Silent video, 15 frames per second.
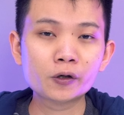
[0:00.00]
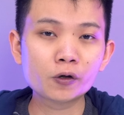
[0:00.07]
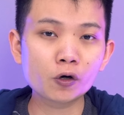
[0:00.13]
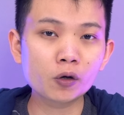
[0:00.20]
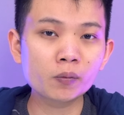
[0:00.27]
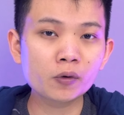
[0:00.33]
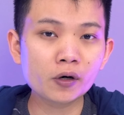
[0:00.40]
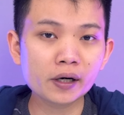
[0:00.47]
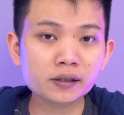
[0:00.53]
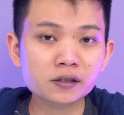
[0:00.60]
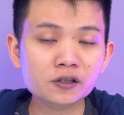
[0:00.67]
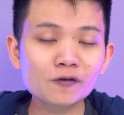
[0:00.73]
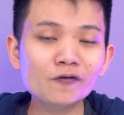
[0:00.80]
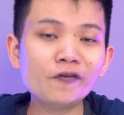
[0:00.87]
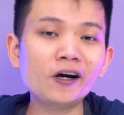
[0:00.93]
Chrome ô ét
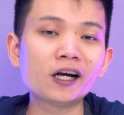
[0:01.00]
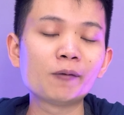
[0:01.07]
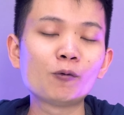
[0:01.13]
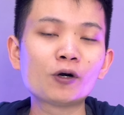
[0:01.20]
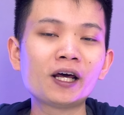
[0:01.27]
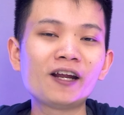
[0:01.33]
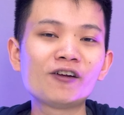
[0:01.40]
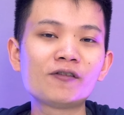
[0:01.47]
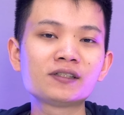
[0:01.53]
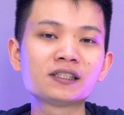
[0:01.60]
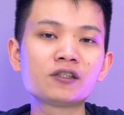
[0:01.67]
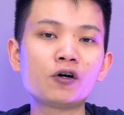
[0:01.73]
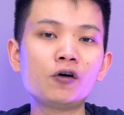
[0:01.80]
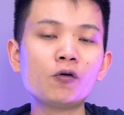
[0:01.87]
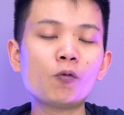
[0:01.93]
không phải là một hệ điều hành
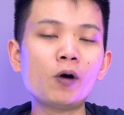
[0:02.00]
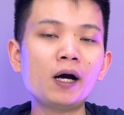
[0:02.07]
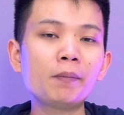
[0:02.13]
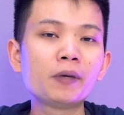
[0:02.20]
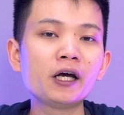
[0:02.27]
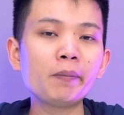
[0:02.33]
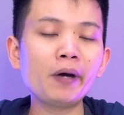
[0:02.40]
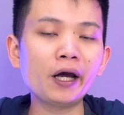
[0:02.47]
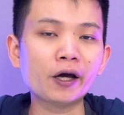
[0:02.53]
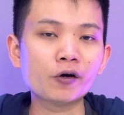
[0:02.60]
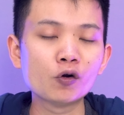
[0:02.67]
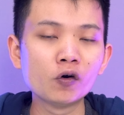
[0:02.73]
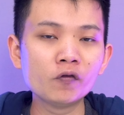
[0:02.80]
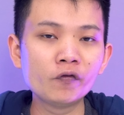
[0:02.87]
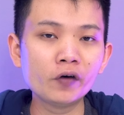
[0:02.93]
đó quá mới mẻ
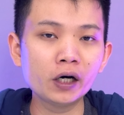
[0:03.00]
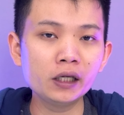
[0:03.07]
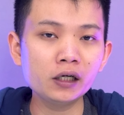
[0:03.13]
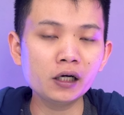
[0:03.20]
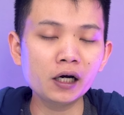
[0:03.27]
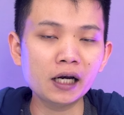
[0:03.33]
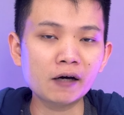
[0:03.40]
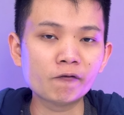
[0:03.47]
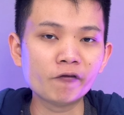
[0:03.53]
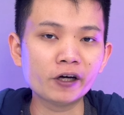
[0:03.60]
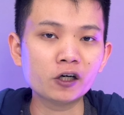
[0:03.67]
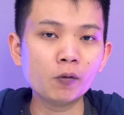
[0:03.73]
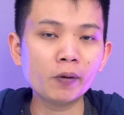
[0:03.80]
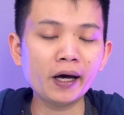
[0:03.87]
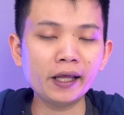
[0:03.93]
đối với những người làm về
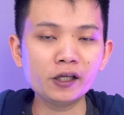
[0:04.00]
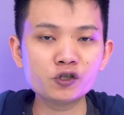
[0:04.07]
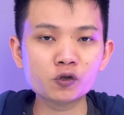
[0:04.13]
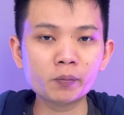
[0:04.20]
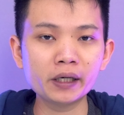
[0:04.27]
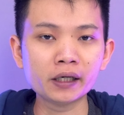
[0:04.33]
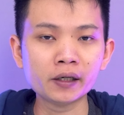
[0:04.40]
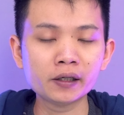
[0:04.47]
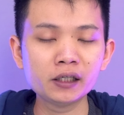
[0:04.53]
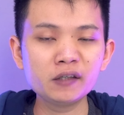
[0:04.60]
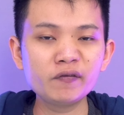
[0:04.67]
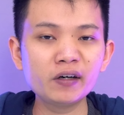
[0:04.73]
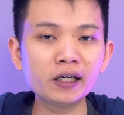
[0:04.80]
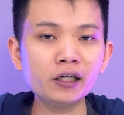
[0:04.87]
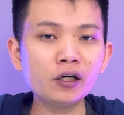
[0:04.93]
công nghệ như chúng mình,
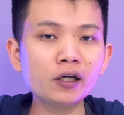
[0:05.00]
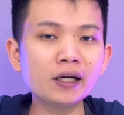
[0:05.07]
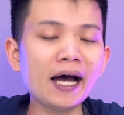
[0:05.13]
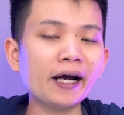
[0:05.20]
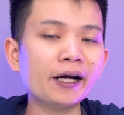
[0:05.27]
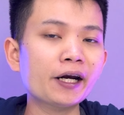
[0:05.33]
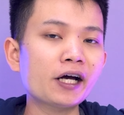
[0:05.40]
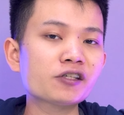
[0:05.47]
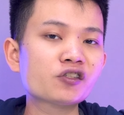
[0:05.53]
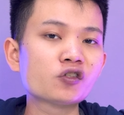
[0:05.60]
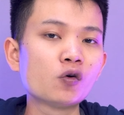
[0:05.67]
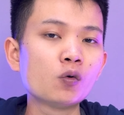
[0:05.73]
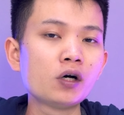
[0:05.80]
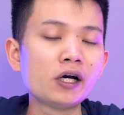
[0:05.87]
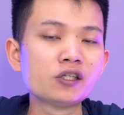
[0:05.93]
nhưng với đại đa
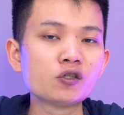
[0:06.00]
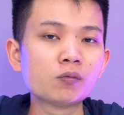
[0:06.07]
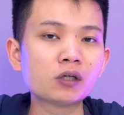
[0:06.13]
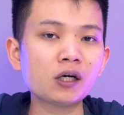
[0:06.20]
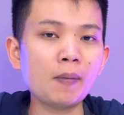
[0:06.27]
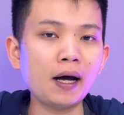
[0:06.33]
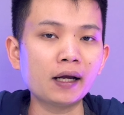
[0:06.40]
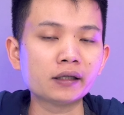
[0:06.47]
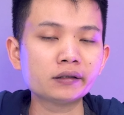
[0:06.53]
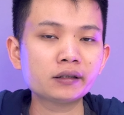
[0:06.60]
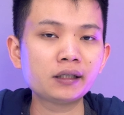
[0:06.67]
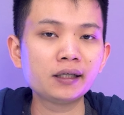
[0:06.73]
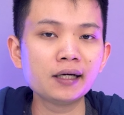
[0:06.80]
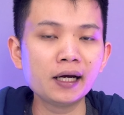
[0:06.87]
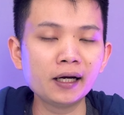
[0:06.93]
số người dùng cơ bản
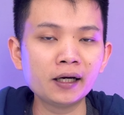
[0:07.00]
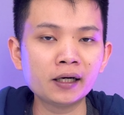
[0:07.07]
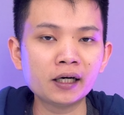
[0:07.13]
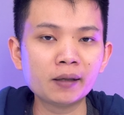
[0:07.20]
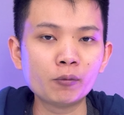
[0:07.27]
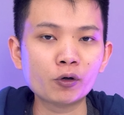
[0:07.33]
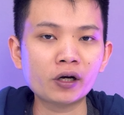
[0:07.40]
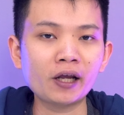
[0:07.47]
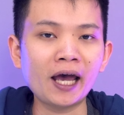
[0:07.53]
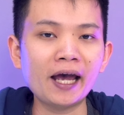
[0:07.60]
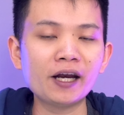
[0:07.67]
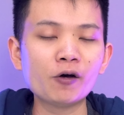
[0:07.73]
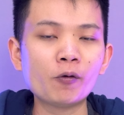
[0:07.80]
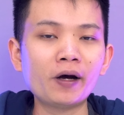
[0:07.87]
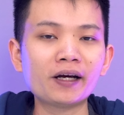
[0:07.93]
thì đây là một hệ
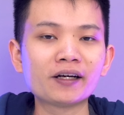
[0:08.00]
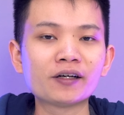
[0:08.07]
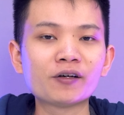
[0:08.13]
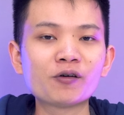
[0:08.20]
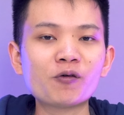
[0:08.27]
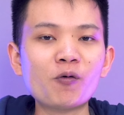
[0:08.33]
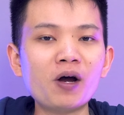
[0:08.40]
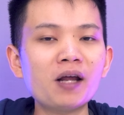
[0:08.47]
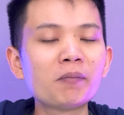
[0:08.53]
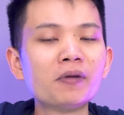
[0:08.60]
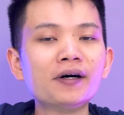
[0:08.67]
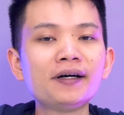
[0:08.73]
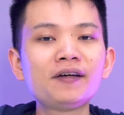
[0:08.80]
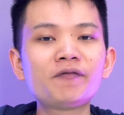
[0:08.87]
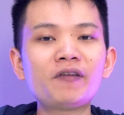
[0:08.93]
điều hành quá là
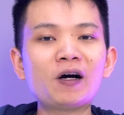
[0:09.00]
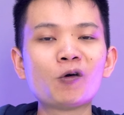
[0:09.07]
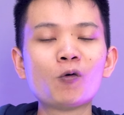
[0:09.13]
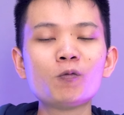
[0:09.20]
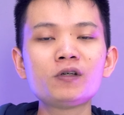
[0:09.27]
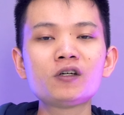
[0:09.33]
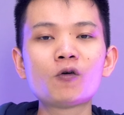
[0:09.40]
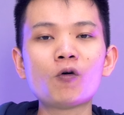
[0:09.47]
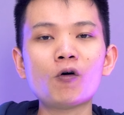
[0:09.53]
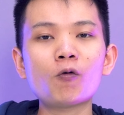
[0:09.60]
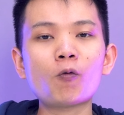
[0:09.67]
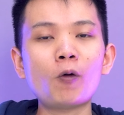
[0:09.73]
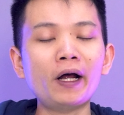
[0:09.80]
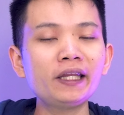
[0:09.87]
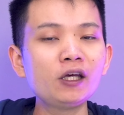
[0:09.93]
mới và cũng như có
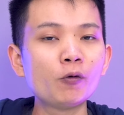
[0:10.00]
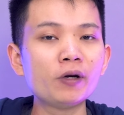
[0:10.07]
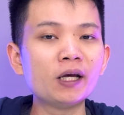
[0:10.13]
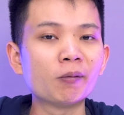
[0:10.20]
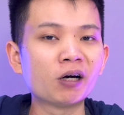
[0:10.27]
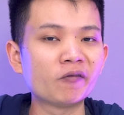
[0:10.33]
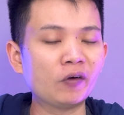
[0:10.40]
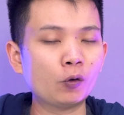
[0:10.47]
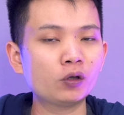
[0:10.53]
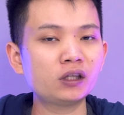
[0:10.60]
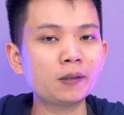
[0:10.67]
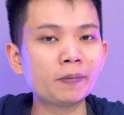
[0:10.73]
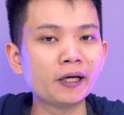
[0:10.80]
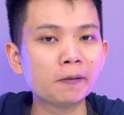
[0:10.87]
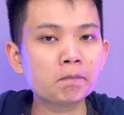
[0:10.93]
quá nhiều điểm cần phải quan
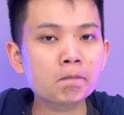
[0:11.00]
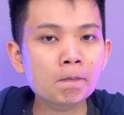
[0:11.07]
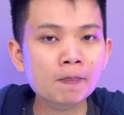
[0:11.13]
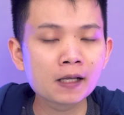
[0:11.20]
tâm đến.